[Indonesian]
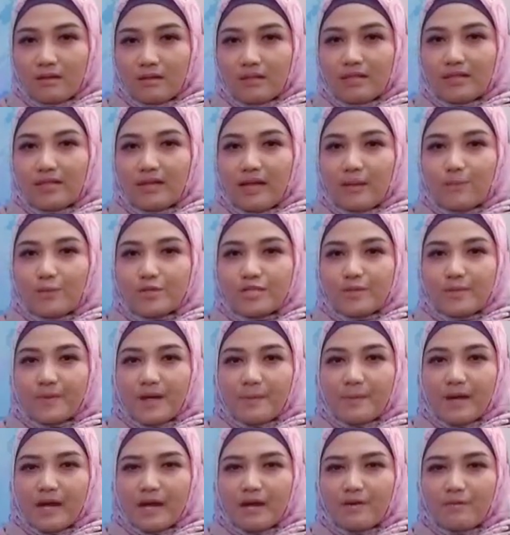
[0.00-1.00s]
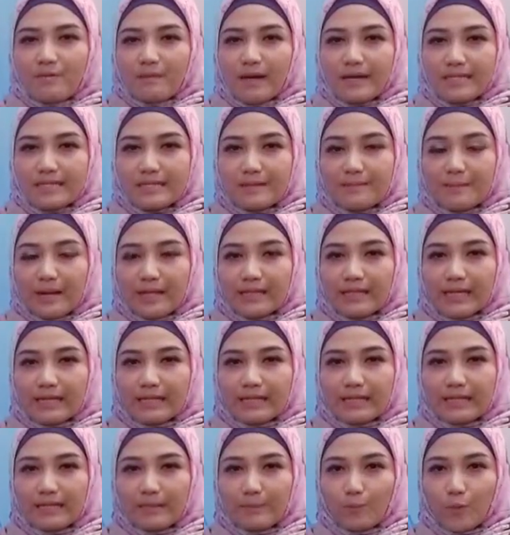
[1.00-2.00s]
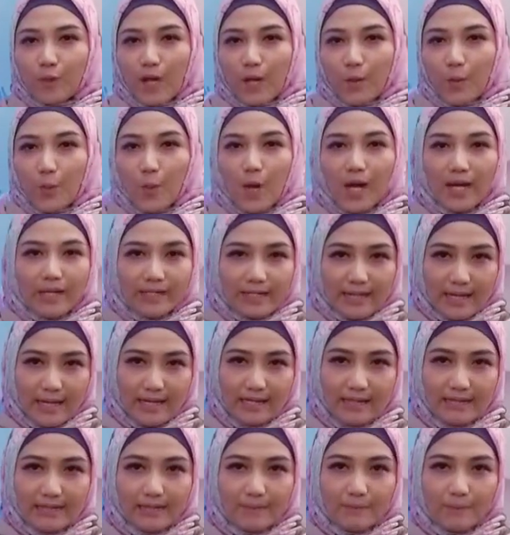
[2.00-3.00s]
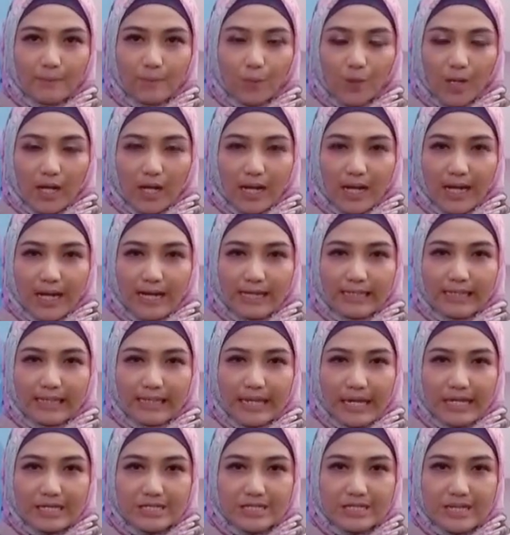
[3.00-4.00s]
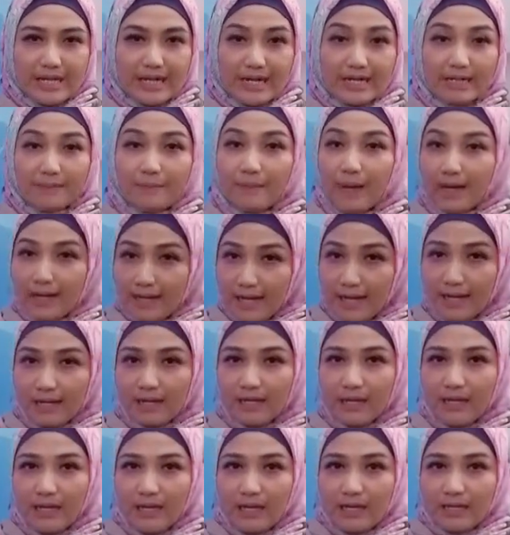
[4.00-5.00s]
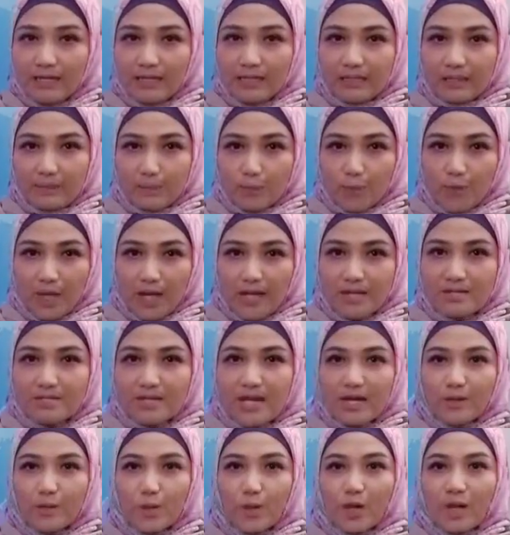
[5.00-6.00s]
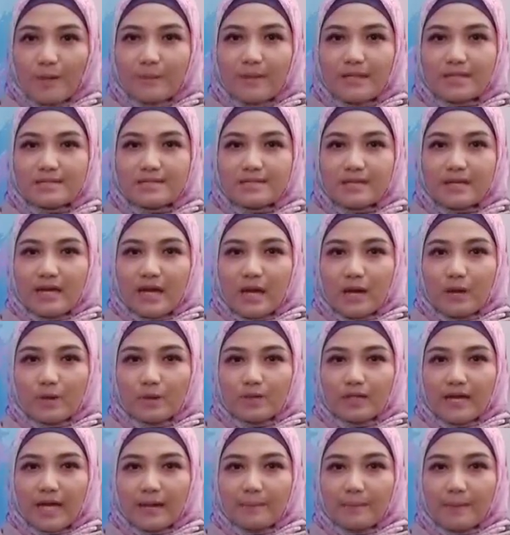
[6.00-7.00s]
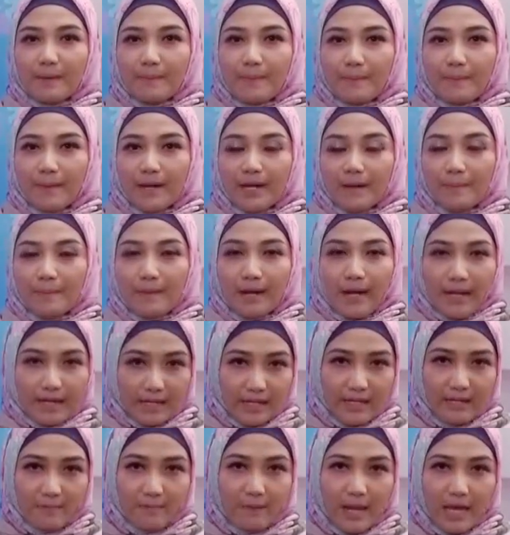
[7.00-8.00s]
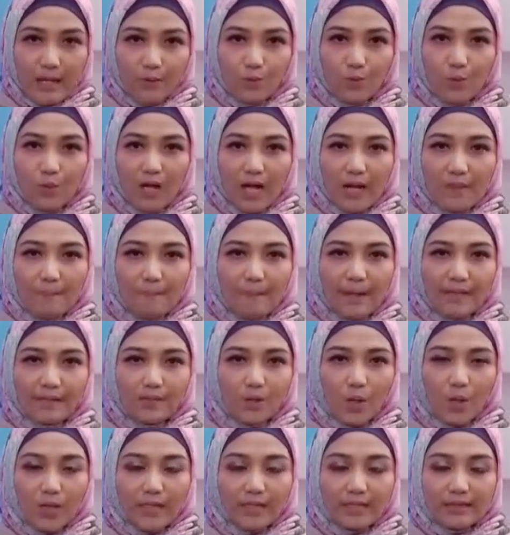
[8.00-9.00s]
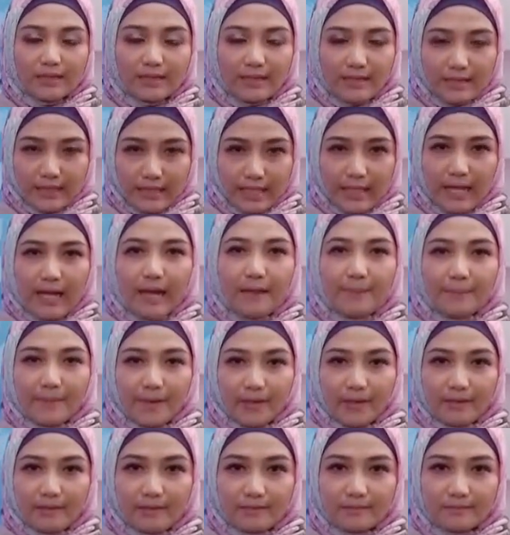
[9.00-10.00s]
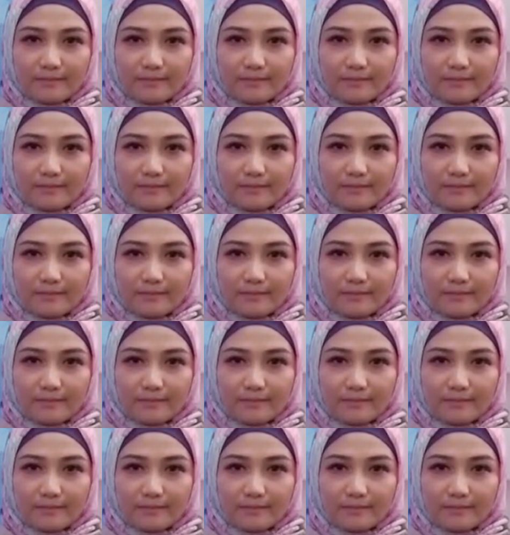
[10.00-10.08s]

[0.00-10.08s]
Di tengah musim kemarau masih banyak ditemukan warga yang membuka lahan dengan cara dibakar. Ditemukan saat Koramil Siau dan BPBD Merangin melakukan patroli titik api.